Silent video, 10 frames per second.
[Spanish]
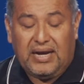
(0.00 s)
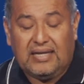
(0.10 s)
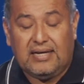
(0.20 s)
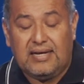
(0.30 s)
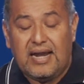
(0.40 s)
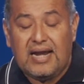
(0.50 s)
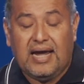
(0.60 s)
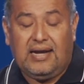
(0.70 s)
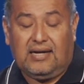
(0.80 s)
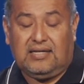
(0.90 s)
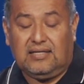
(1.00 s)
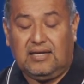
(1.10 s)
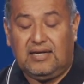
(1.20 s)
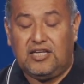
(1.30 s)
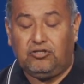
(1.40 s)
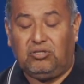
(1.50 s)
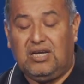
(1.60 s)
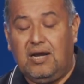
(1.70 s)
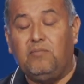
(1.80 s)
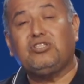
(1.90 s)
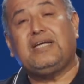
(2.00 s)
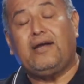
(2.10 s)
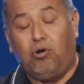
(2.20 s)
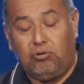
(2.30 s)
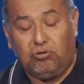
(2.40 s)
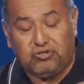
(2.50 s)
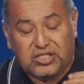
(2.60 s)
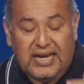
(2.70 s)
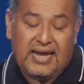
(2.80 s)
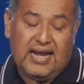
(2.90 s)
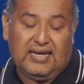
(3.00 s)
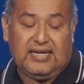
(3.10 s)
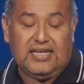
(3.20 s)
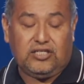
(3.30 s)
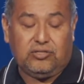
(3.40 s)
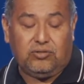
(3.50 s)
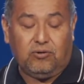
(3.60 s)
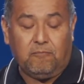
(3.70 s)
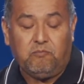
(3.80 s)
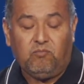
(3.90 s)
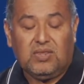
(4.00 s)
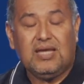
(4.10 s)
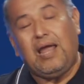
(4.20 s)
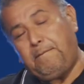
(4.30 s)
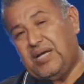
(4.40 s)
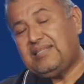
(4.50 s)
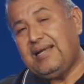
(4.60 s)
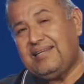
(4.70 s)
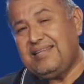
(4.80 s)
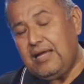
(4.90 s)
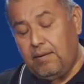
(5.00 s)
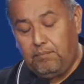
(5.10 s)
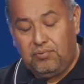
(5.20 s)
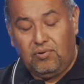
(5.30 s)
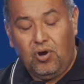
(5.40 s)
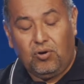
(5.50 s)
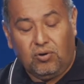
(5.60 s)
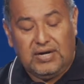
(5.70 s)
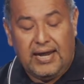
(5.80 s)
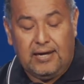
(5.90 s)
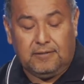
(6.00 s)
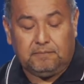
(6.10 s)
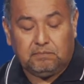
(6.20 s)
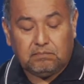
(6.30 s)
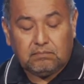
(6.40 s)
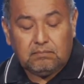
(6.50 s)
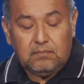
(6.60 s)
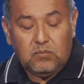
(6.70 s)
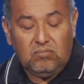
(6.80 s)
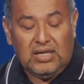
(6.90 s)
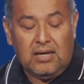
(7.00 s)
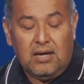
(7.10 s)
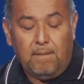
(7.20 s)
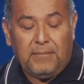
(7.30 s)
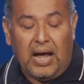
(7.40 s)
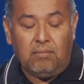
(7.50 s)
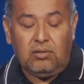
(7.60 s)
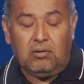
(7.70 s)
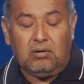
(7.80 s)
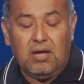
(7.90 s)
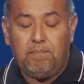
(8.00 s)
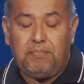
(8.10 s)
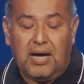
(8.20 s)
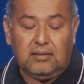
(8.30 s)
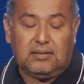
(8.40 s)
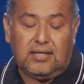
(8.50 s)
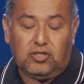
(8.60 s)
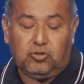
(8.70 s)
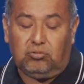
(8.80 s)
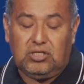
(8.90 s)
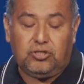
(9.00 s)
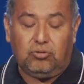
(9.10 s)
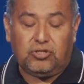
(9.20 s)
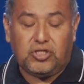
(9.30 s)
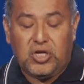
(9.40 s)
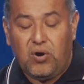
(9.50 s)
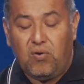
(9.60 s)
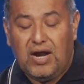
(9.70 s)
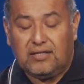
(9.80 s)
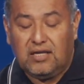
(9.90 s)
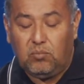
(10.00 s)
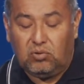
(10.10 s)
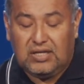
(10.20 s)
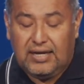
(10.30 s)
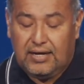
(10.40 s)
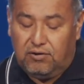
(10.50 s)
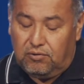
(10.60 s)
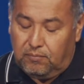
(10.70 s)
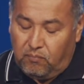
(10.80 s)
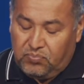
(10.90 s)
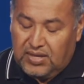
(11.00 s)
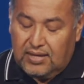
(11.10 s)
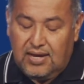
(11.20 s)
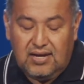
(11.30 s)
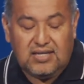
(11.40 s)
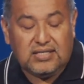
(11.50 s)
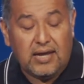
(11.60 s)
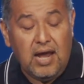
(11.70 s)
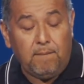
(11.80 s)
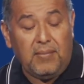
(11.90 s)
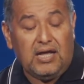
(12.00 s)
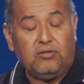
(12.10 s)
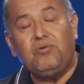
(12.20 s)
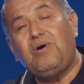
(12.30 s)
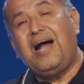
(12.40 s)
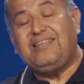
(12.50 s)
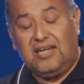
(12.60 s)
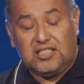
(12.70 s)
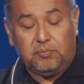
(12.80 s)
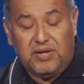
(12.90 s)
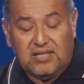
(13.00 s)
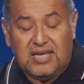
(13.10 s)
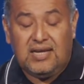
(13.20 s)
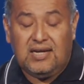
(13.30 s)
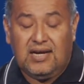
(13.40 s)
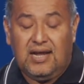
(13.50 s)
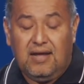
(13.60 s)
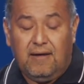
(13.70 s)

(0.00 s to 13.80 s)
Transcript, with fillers: para tener el carácter de Cristo, tenemos que conocer a Cristo y pasar tiempo con Él. Pablo imparte su instrucción a Timoteo, quien está llamado a transmitir